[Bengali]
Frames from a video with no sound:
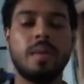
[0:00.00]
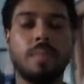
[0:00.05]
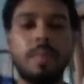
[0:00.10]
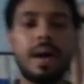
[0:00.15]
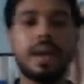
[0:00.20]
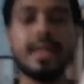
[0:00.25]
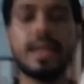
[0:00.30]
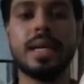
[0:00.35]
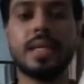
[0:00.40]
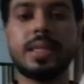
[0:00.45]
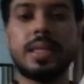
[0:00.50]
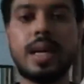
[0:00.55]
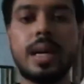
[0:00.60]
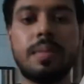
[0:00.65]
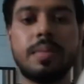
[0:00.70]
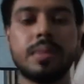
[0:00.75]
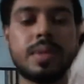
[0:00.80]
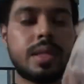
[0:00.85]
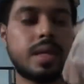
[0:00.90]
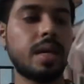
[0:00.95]
বাড়ি
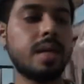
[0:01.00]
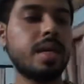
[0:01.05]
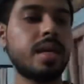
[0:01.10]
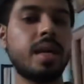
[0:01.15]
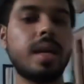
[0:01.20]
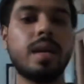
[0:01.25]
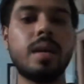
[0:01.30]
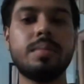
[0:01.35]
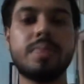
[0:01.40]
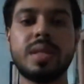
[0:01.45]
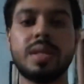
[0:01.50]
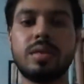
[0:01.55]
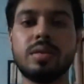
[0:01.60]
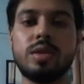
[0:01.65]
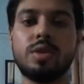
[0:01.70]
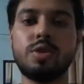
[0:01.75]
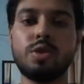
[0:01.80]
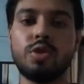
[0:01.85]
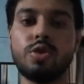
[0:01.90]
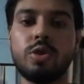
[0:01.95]
আসলাম যেটা নিয়ে এলাম সেটা
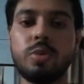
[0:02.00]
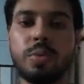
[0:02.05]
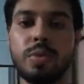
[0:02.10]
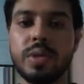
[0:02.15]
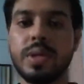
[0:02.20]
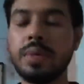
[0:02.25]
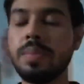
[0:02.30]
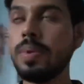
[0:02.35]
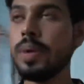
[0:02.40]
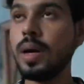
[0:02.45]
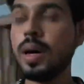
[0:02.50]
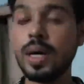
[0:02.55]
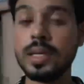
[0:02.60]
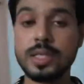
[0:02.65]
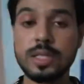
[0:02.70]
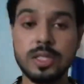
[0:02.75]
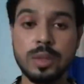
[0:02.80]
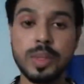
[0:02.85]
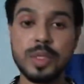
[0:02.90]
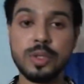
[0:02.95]
হচ্ছে চোদ্দ প্রদীপ
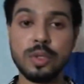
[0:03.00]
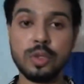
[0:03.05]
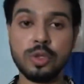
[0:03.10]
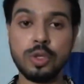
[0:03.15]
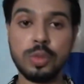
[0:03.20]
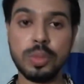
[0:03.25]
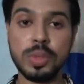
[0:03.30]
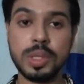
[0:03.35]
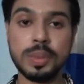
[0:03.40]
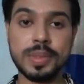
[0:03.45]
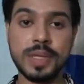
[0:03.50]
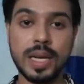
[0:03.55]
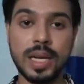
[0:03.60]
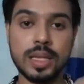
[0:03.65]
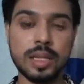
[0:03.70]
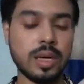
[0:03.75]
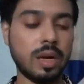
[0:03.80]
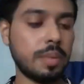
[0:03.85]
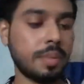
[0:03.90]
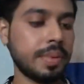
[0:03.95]
আজকে যাবে চোদ্দ প্রদীপ
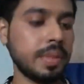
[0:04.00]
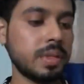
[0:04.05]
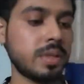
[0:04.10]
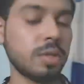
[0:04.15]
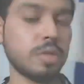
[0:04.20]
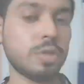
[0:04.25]
জ্বালাতে হবে তো